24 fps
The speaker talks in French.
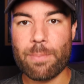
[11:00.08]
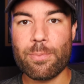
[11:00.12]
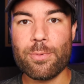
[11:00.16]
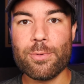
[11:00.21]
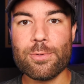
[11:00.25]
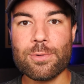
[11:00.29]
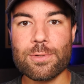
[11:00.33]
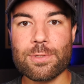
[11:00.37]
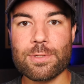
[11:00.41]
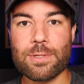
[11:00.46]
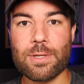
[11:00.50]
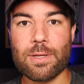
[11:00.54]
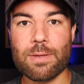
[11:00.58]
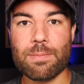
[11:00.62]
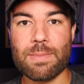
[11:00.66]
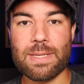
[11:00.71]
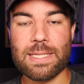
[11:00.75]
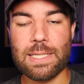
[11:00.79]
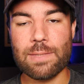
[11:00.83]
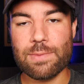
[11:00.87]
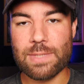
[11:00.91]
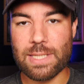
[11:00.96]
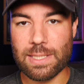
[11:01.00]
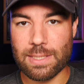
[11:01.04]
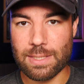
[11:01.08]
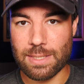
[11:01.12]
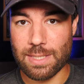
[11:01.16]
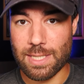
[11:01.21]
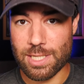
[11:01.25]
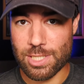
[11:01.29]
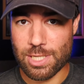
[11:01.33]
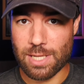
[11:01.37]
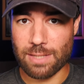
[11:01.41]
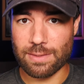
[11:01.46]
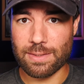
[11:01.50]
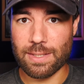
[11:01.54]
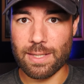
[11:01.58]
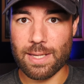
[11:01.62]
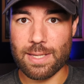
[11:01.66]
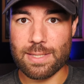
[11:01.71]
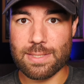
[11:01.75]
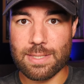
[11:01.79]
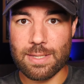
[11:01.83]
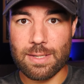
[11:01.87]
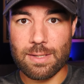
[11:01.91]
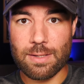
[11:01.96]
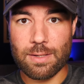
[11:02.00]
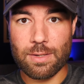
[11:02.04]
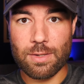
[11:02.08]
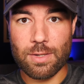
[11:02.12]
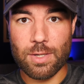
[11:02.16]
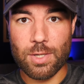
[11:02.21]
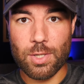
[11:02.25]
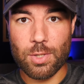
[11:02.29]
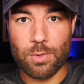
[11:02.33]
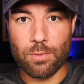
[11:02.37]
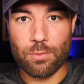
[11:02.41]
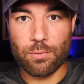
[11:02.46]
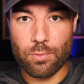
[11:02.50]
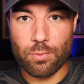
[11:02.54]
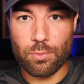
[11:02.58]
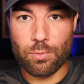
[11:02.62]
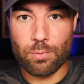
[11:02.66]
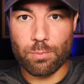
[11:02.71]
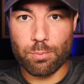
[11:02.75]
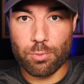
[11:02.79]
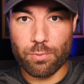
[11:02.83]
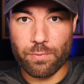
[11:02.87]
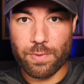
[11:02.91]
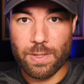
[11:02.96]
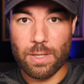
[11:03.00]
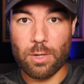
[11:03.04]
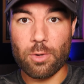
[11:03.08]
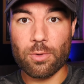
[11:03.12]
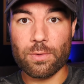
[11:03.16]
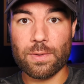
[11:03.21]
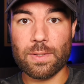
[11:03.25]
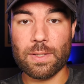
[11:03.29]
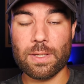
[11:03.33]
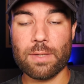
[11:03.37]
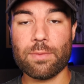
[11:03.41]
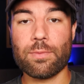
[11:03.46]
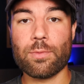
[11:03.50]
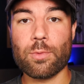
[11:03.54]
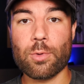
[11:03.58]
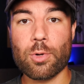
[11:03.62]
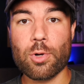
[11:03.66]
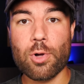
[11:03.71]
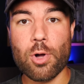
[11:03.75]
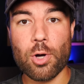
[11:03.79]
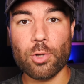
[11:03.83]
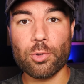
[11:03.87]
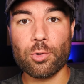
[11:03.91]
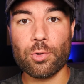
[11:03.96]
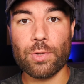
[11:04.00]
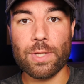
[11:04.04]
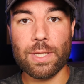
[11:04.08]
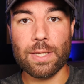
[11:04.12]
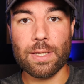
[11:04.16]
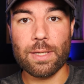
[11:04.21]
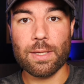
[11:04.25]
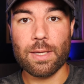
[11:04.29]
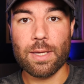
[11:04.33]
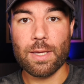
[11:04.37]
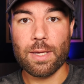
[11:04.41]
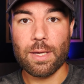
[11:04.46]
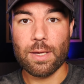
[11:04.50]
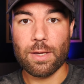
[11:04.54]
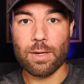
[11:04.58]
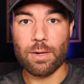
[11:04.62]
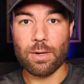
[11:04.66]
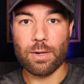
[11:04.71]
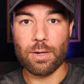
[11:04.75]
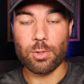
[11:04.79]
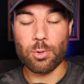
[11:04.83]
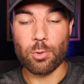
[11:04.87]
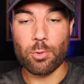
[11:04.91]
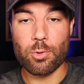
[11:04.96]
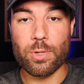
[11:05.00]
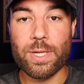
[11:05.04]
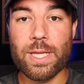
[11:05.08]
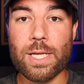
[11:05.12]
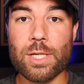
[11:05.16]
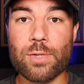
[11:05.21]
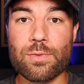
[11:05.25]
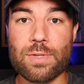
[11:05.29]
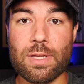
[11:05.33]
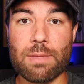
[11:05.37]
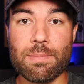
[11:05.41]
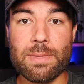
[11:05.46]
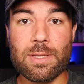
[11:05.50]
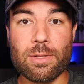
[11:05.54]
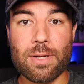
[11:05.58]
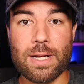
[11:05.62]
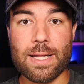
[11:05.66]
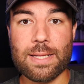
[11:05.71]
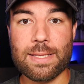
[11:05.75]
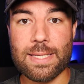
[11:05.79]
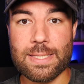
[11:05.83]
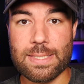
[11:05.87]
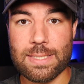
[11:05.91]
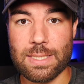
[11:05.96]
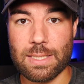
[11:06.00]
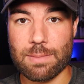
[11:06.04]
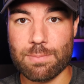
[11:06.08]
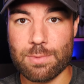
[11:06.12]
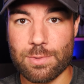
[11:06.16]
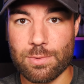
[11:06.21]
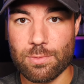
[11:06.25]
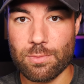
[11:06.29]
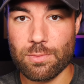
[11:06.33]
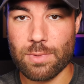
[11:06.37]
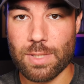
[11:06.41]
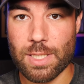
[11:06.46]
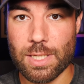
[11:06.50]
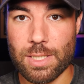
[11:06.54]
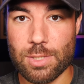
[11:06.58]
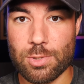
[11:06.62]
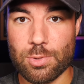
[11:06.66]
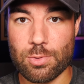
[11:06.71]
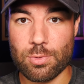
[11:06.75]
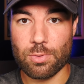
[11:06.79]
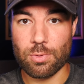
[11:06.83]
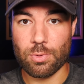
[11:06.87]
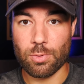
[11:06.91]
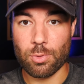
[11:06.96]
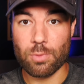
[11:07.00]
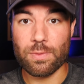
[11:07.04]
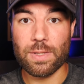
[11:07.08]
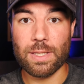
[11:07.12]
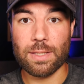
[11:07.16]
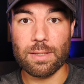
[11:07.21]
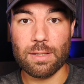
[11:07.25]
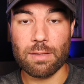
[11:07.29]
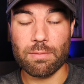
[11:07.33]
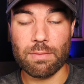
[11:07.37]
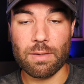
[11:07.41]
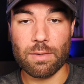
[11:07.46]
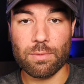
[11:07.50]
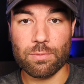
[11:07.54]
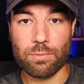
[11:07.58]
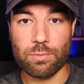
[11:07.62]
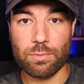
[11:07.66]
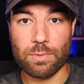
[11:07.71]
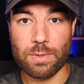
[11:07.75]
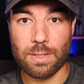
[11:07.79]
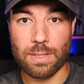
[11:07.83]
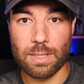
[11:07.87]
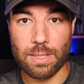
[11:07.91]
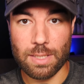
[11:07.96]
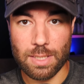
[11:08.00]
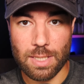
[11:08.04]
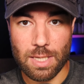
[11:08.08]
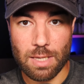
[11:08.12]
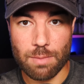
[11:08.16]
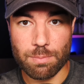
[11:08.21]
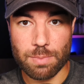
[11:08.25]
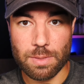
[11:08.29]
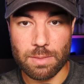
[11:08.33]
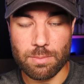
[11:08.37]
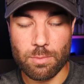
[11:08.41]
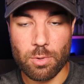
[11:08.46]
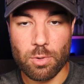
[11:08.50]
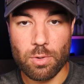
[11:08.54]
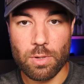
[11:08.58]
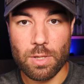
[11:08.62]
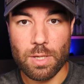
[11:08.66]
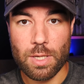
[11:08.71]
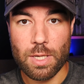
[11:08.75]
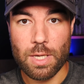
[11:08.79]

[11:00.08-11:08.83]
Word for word: pas plus, mais si vous êtes déjà intéressé, vous pouvez rentrer vos coordonnées euh, dans le lien que je vous ai mis dans la description et je reviendrai vers vous très rapidement.